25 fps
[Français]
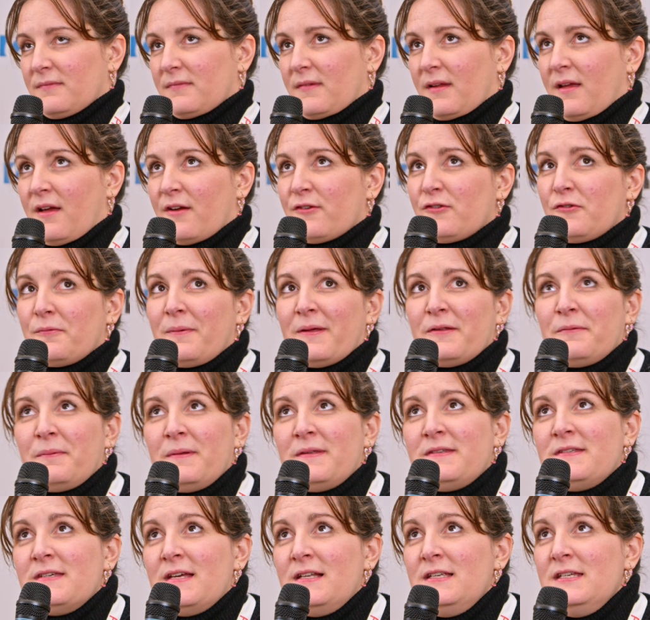Alors, je ne suis pas
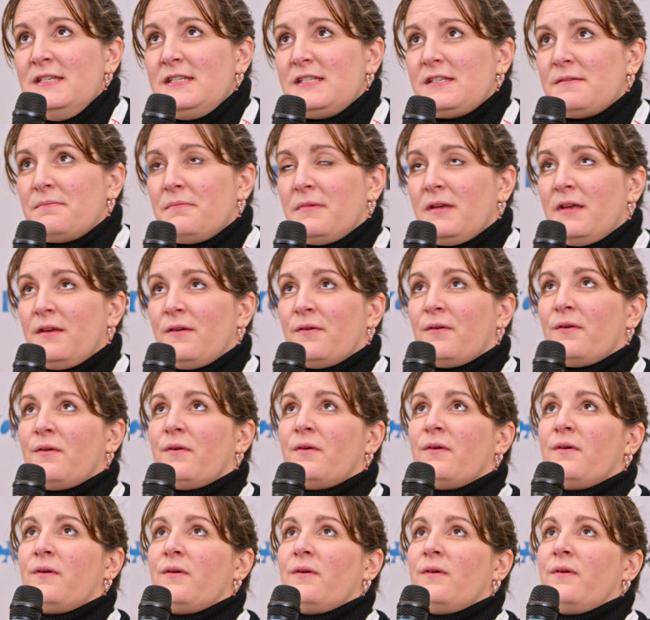spécialiste, mais
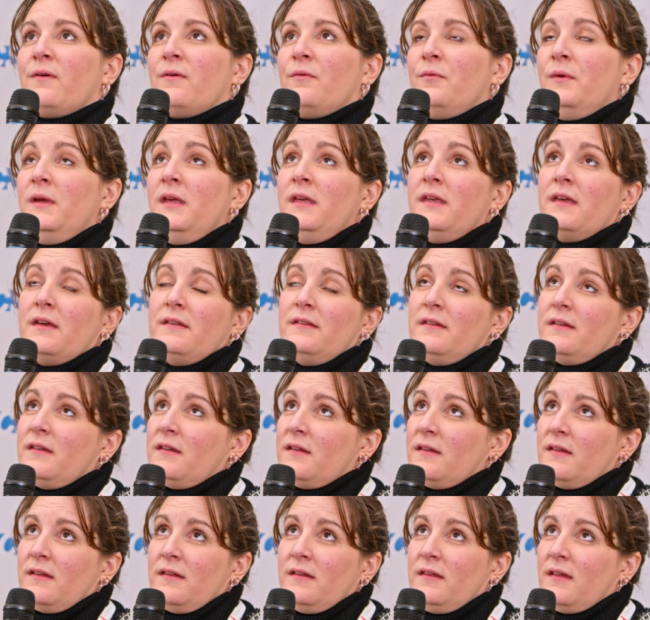euh, oui, il y, a
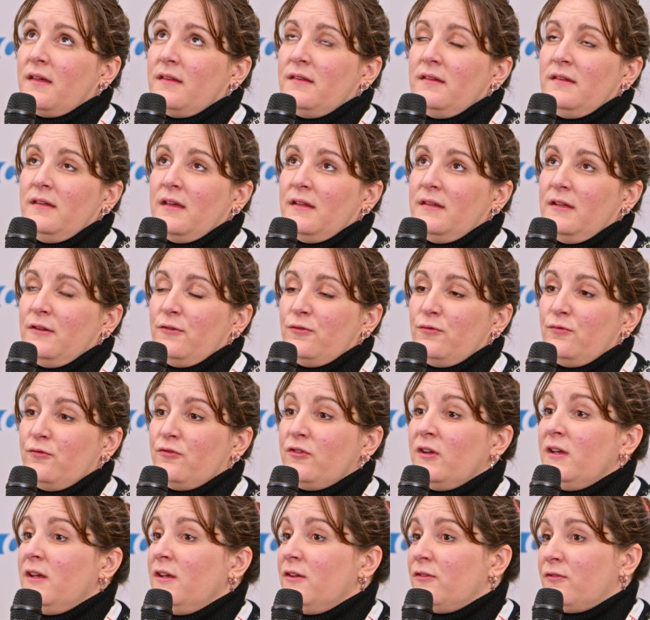des,
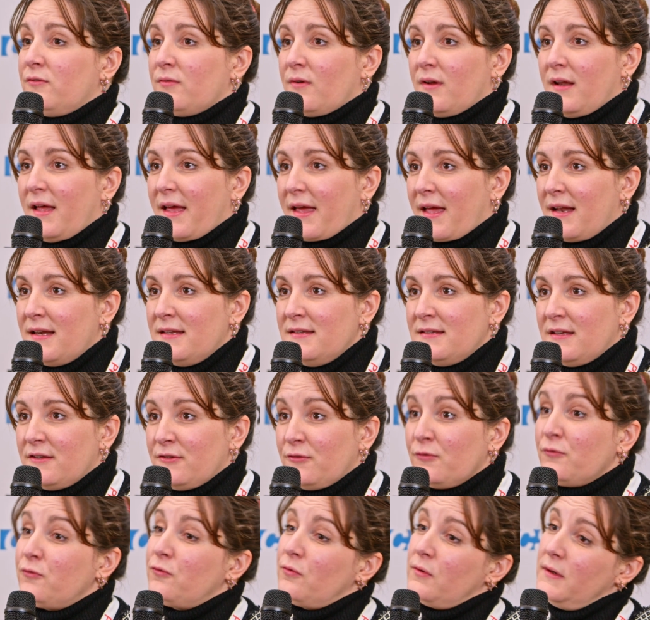sujets sur la
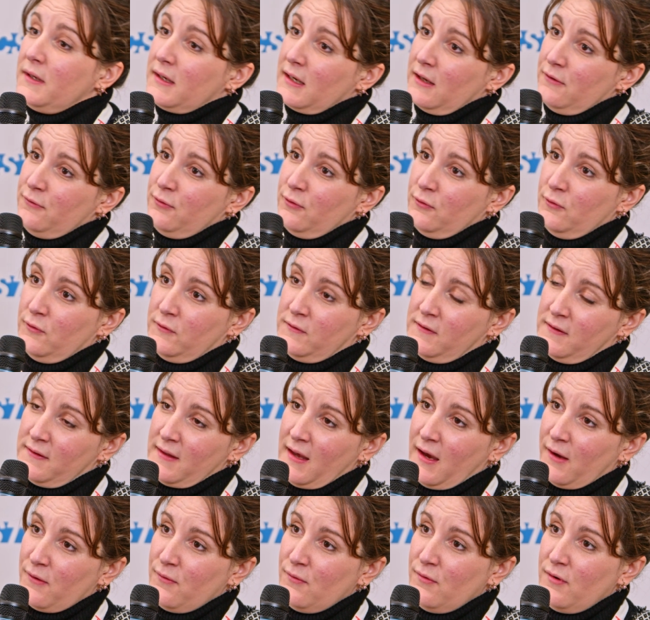réalisation, sur l'écriture de
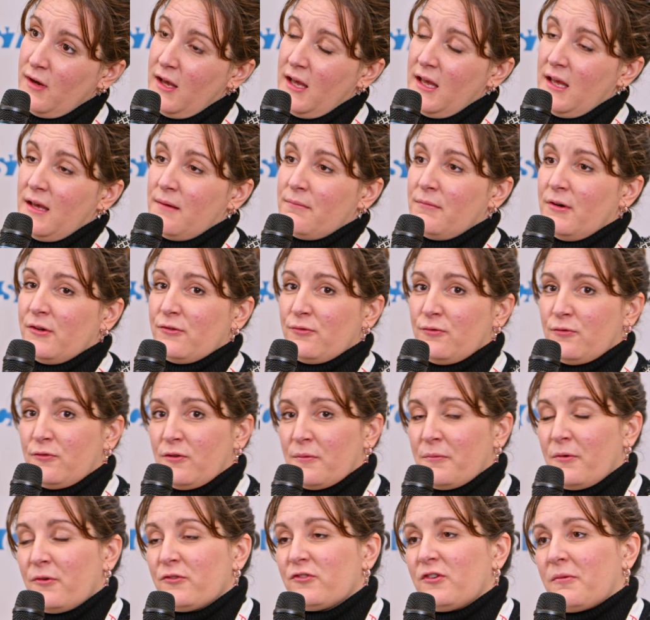scénarios. Moi,
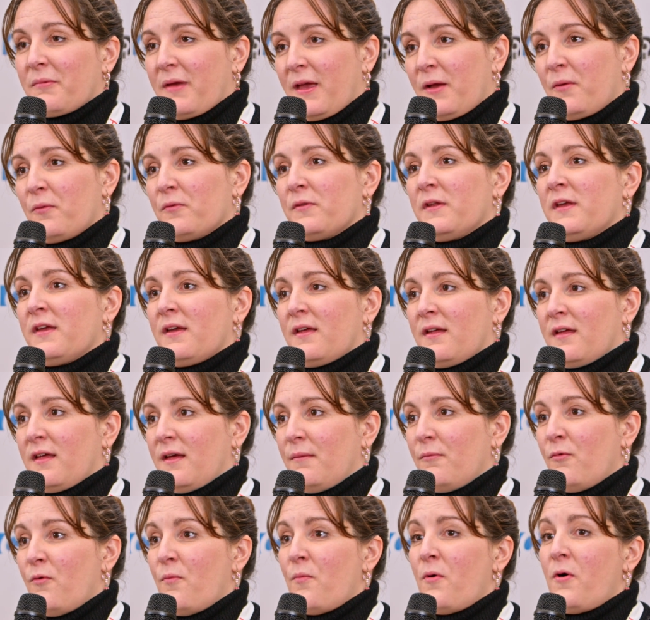justement, j'aimerais qu'on ait
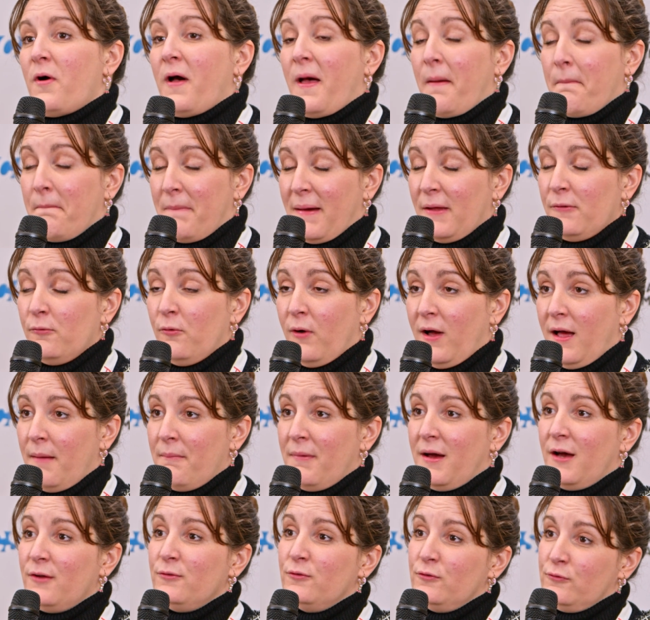un moment un
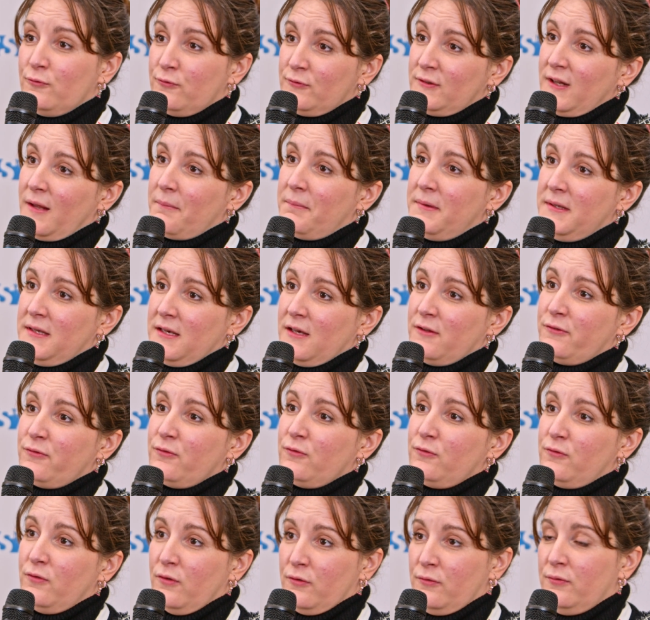panorama de toute
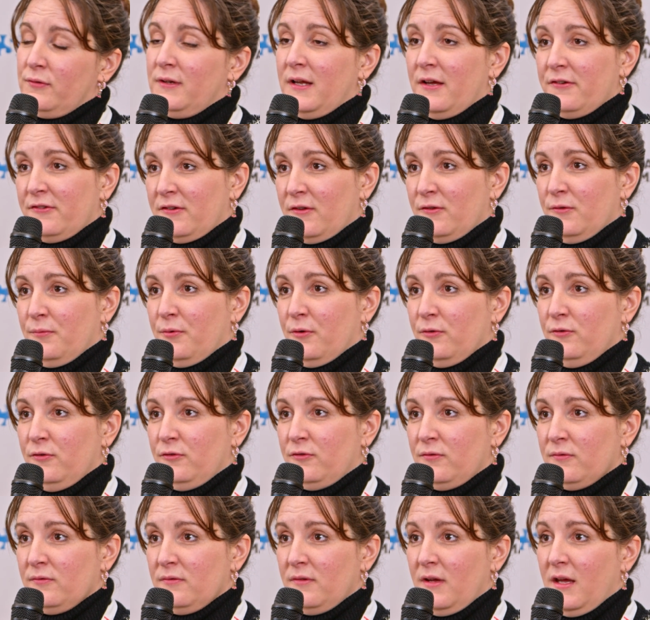l'implication sur toute la chaîne de
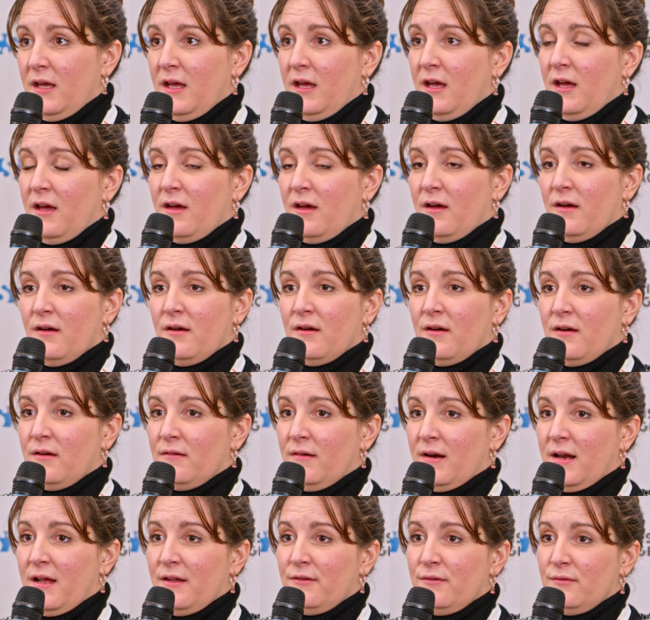production, euh,
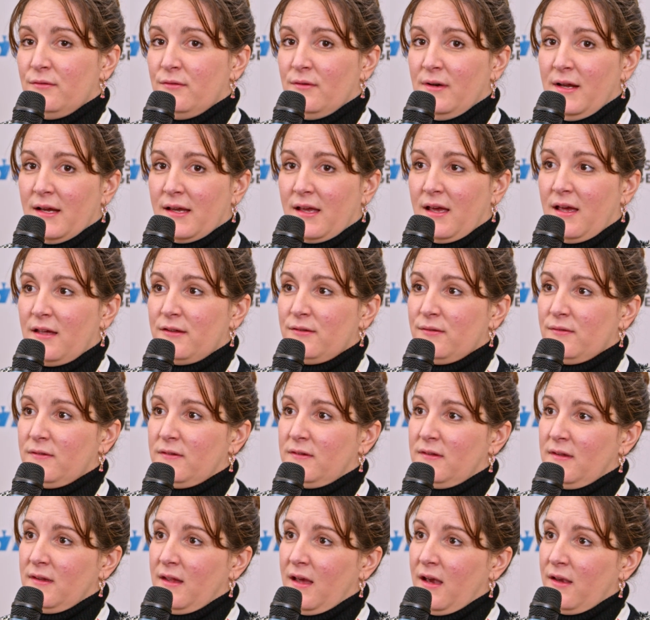voilà, de, la création
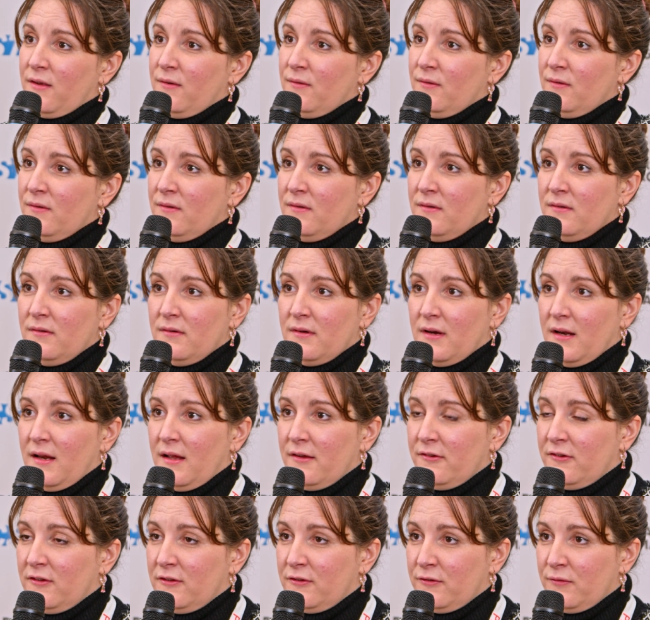de scénarios à
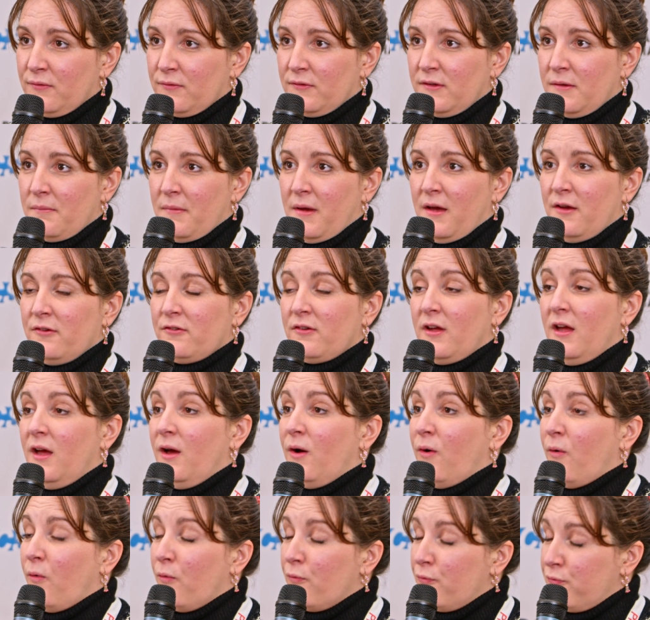la gestion d'images.
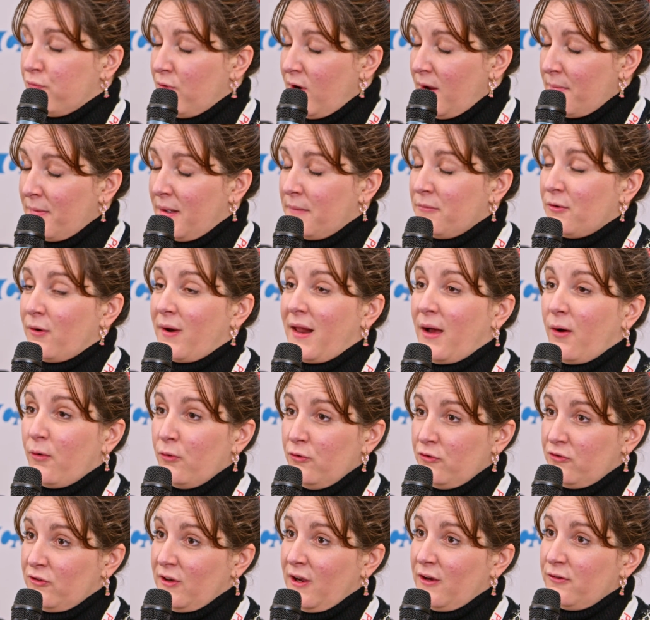On voit même dans la
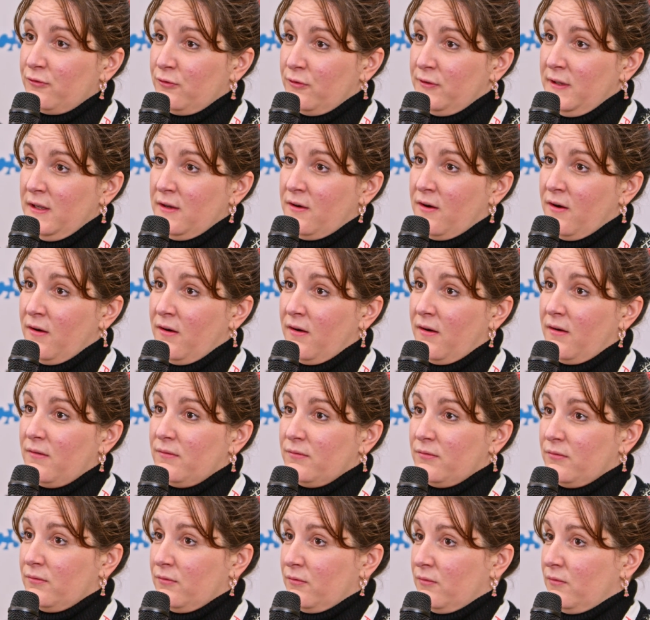recherche de décors,
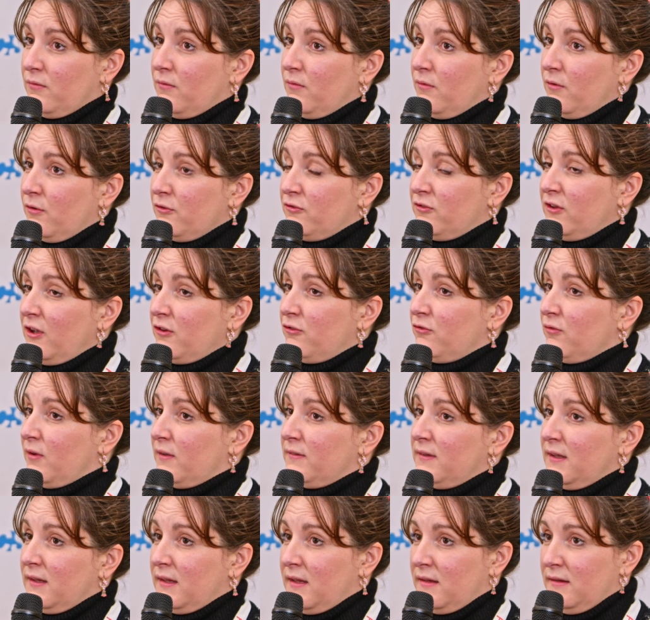on, recherche
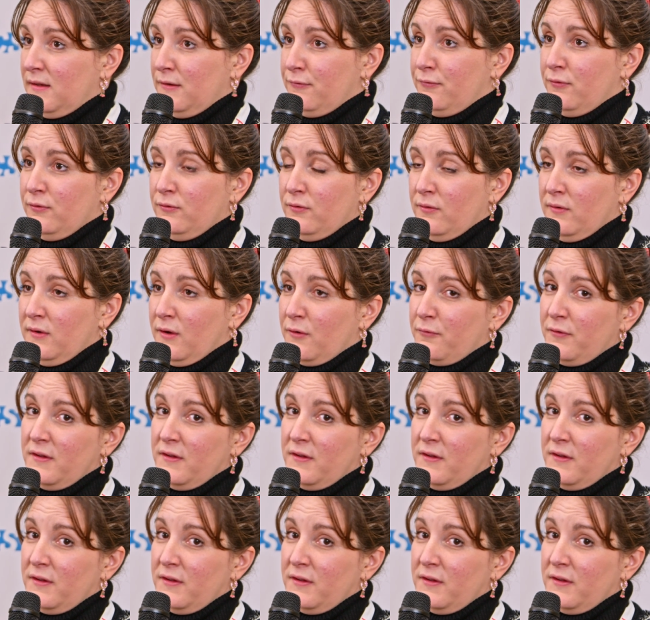sur Internet des photos et